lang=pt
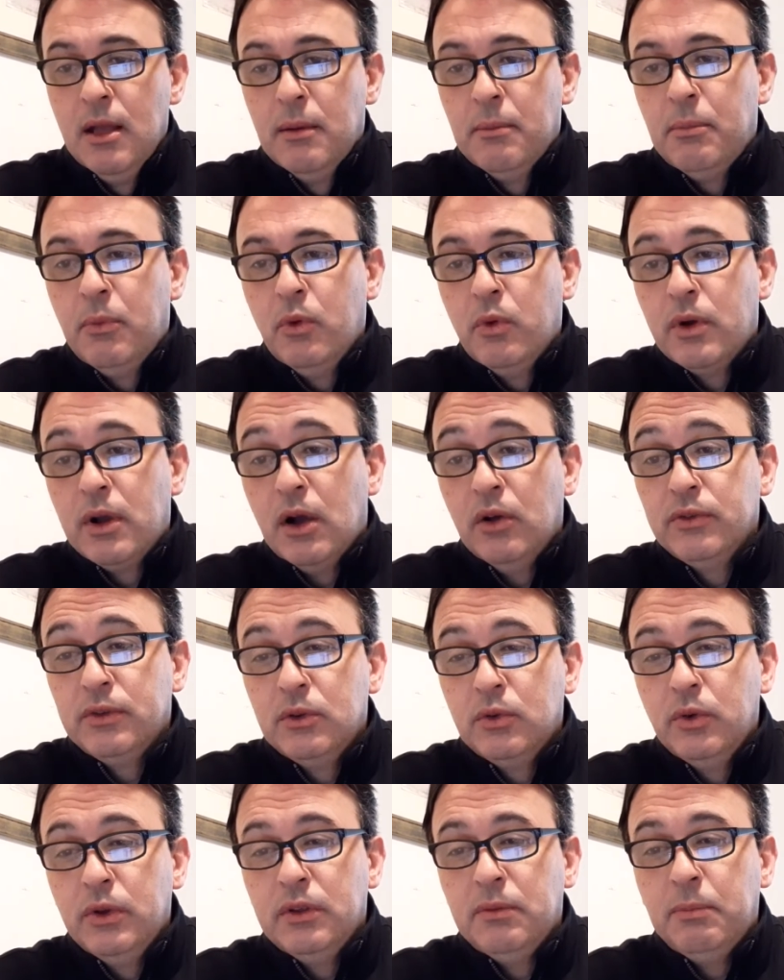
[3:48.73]
por causa
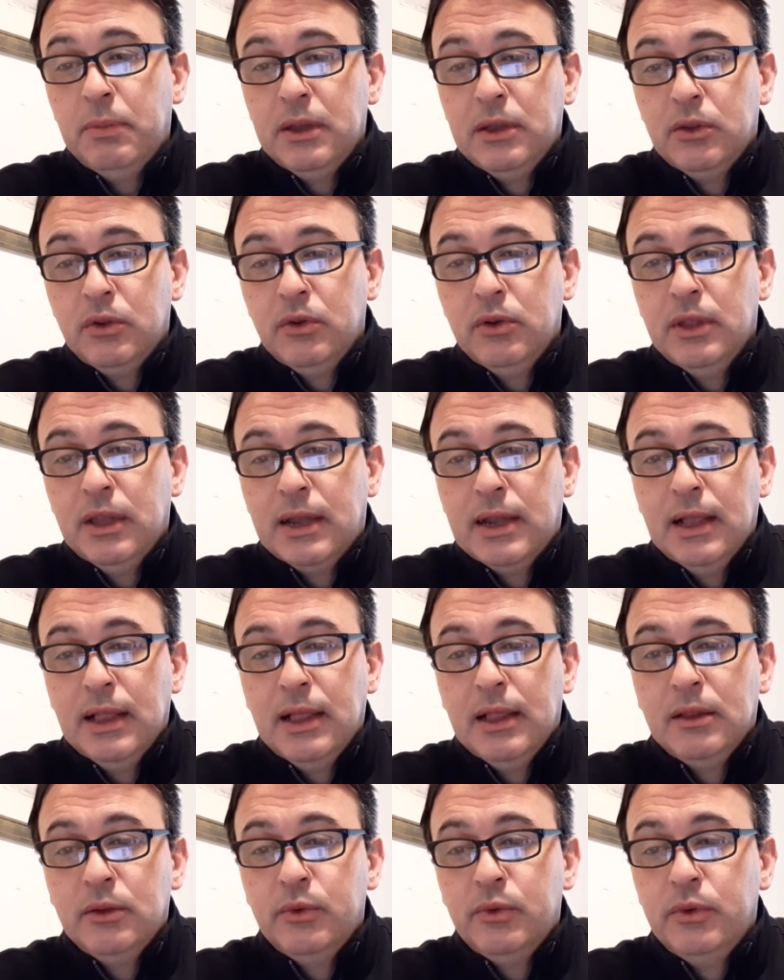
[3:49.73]
do esplendor
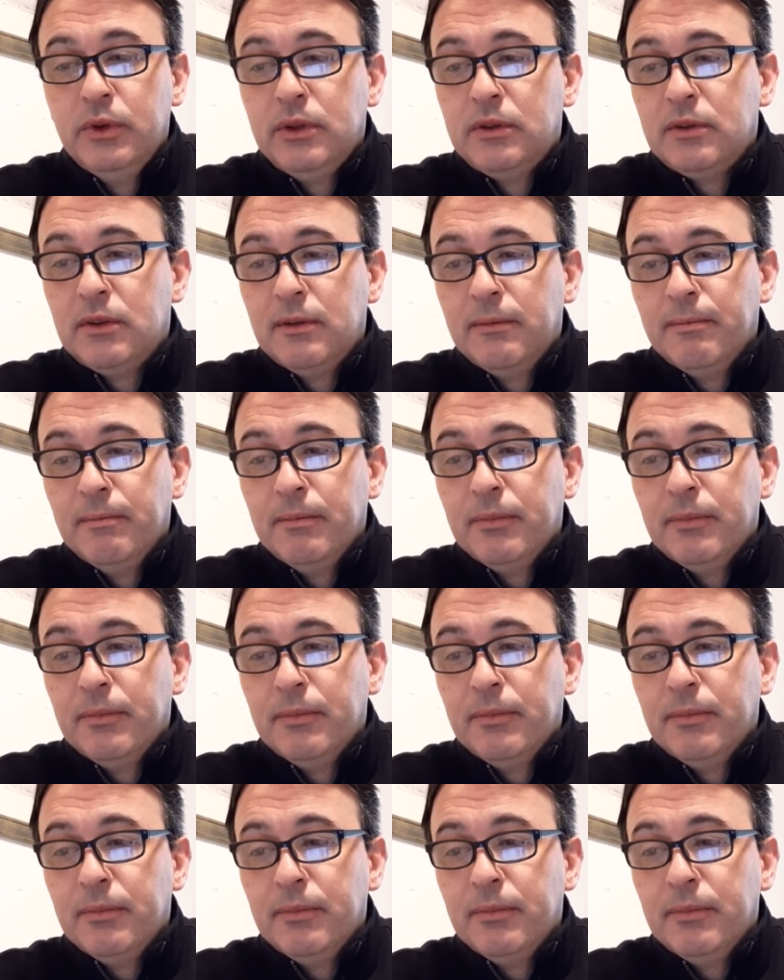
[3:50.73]
daquela luz,